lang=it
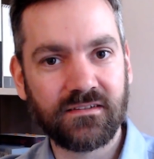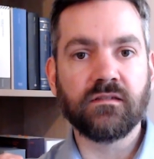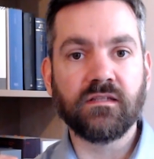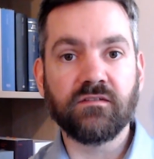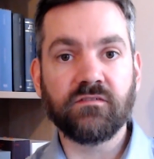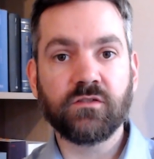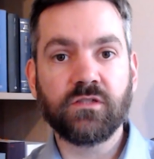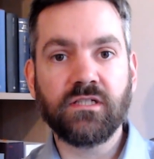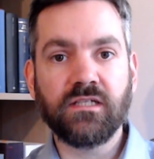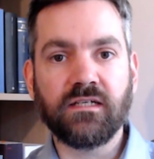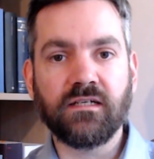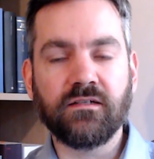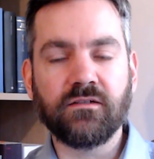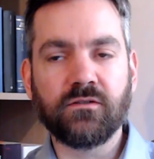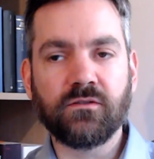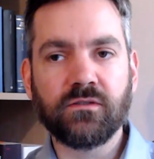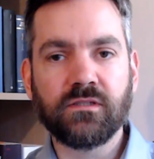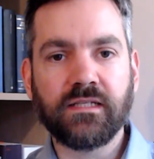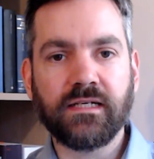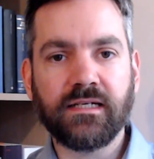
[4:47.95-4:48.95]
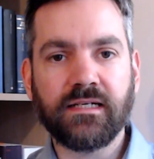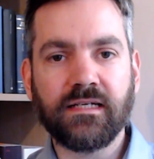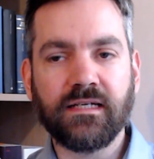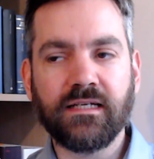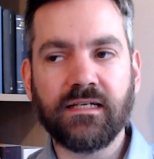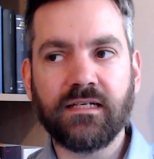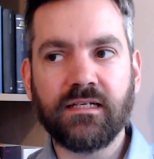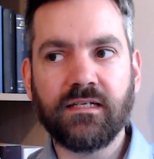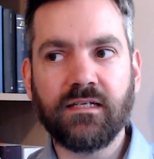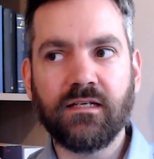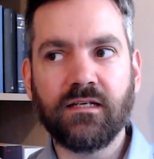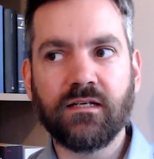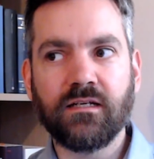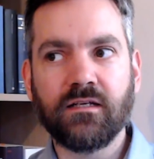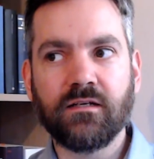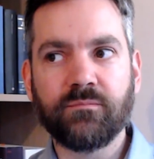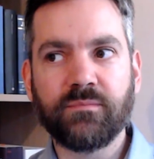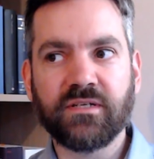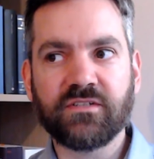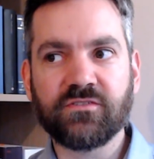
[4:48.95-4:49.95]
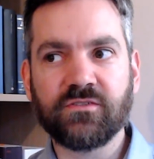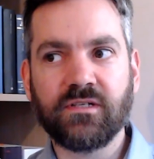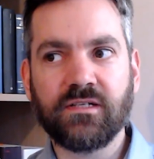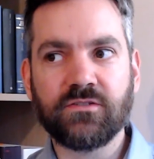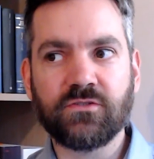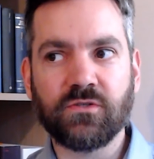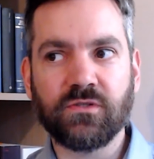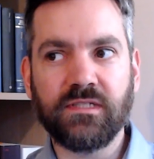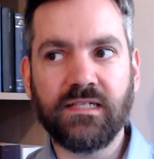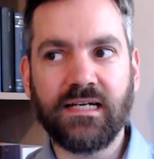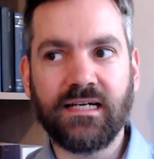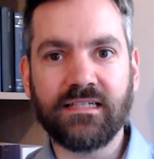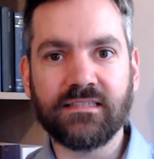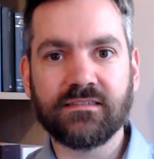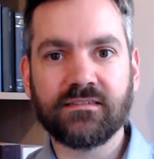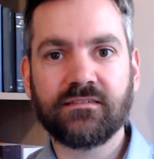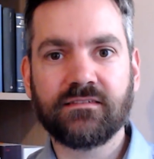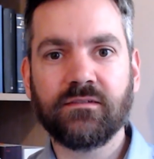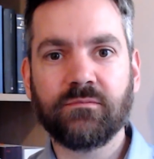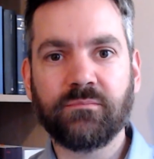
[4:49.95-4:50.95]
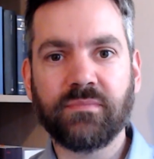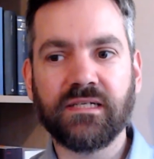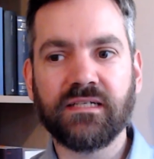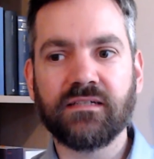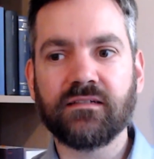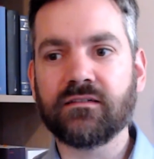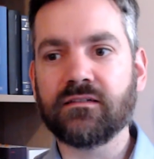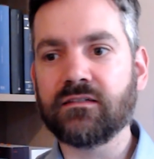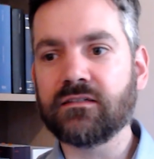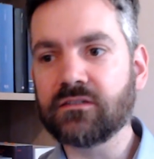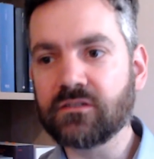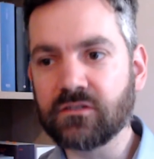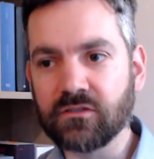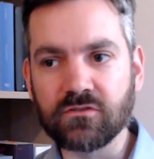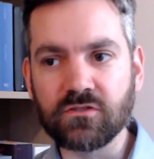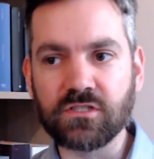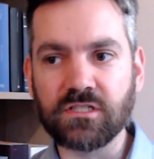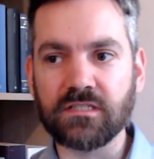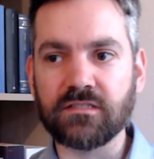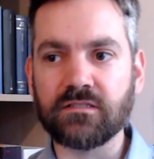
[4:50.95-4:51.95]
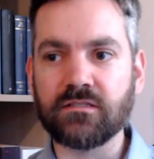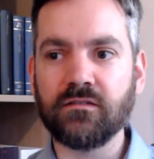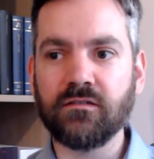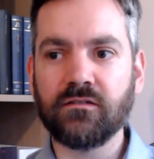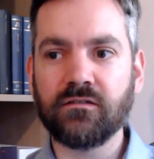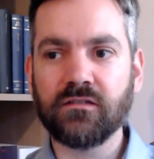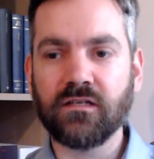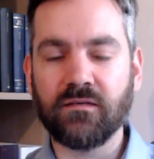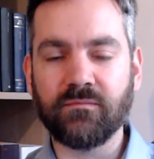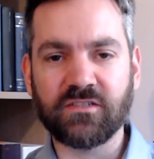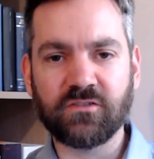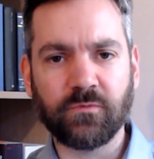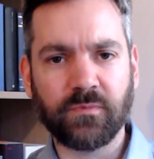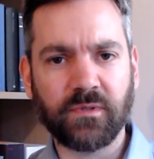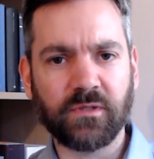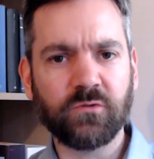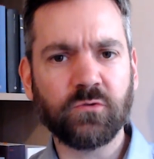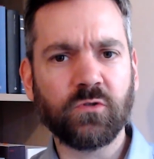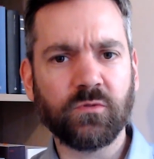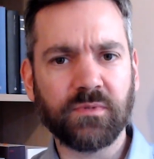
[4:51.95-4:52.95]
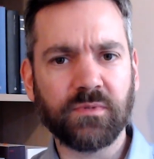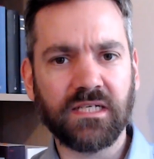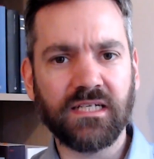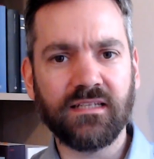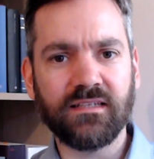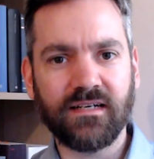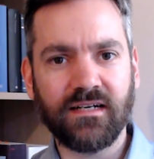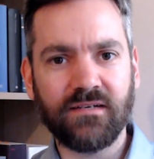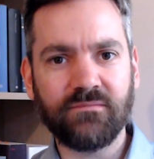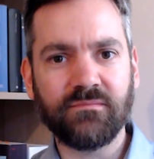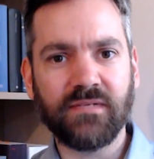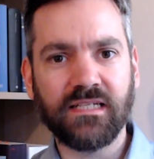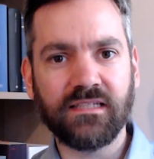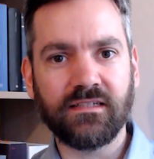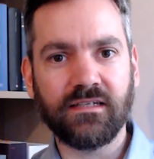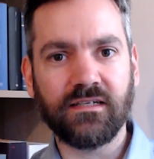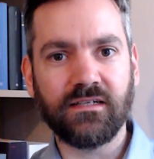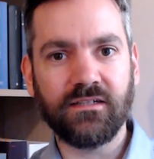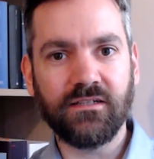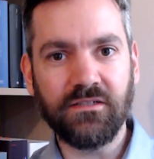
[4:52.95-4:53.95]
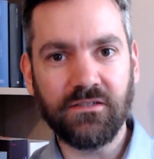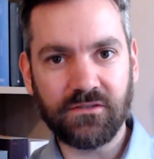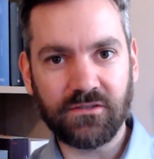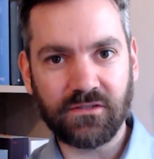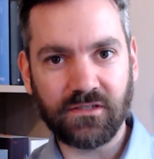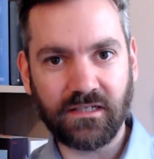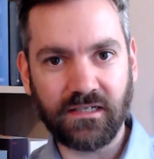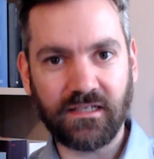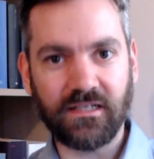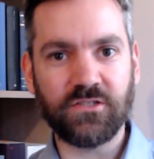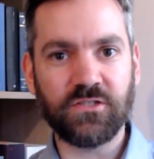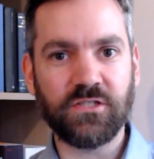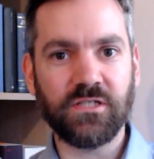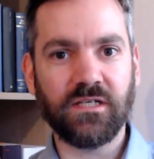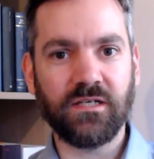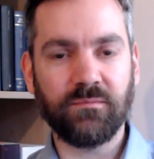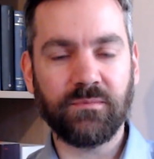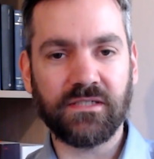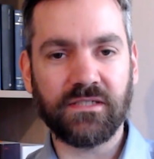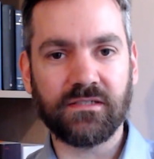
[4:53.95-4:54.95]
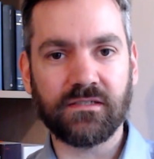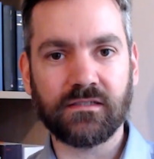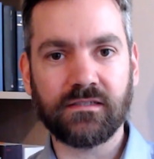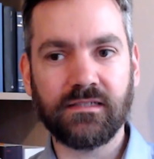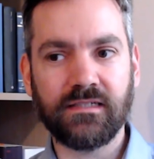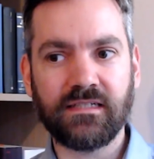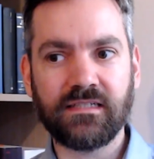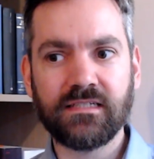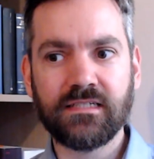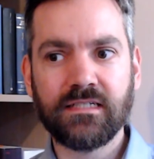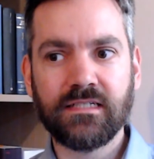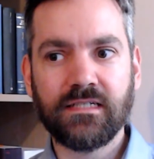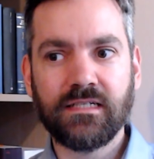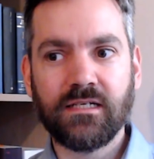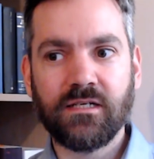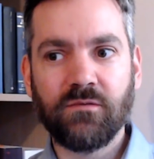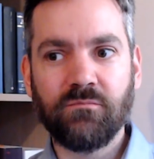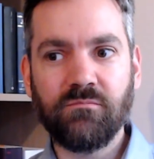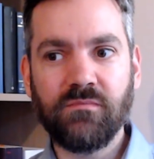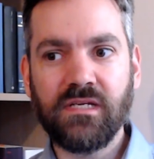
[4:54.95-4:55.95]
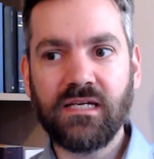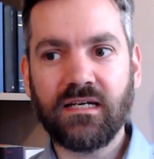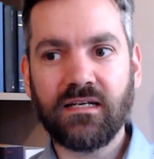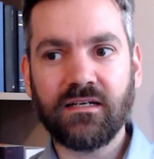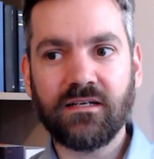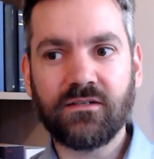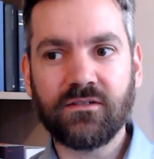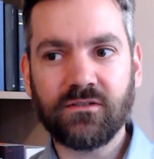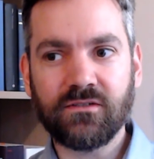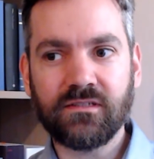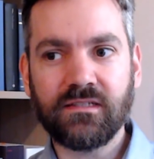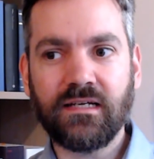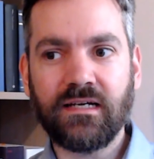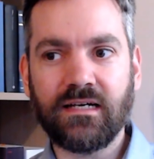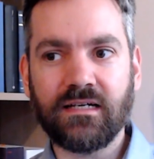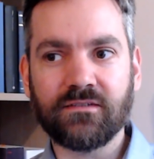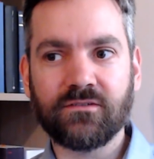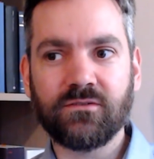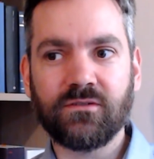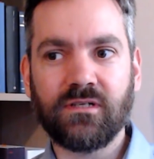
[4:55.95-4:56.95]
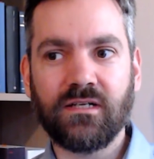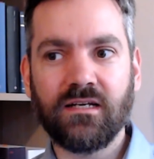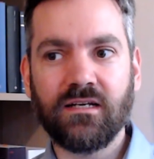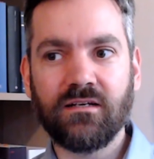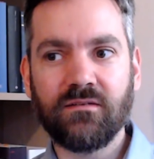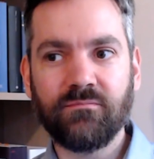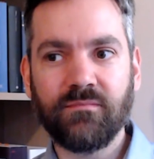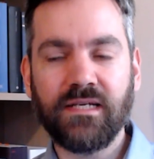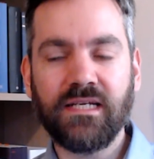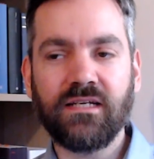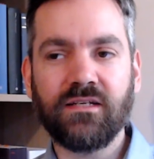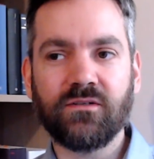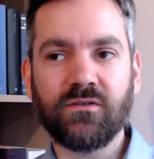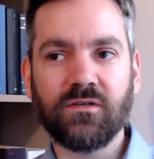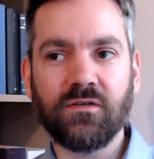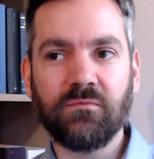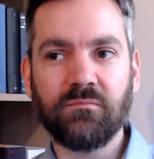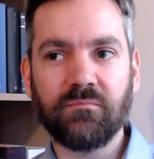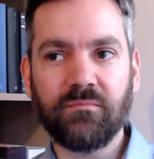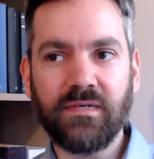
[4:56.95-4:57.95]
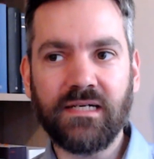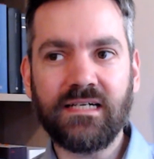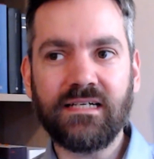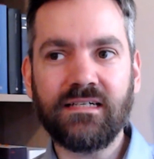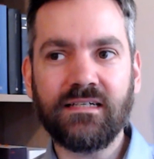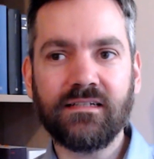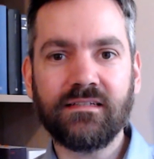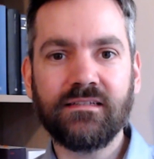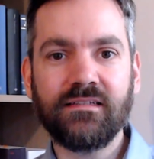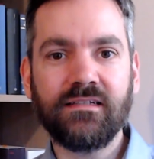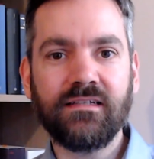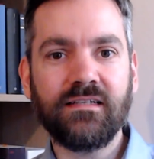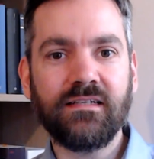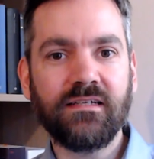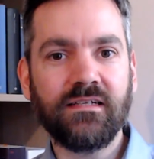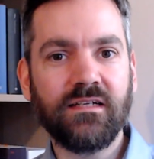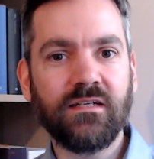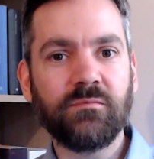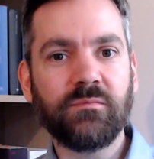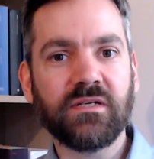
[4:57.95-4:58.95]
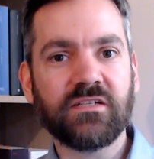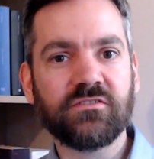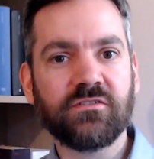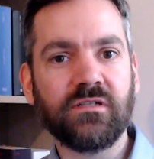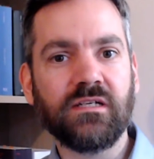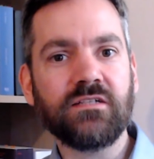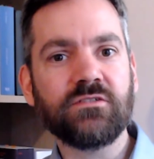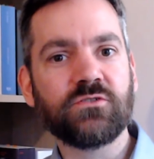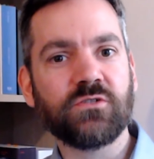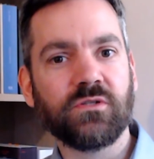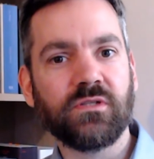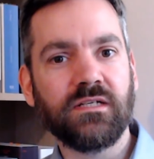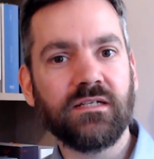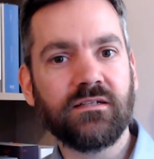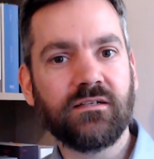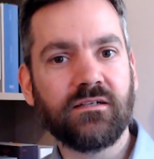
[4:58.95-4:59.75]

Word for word: Devo dire inoltre che il personaggio di Hans, per concezione, ma soprattutto per il dramma interiore che ci riporta, mi ha ricordato almeno in parte il personaggio del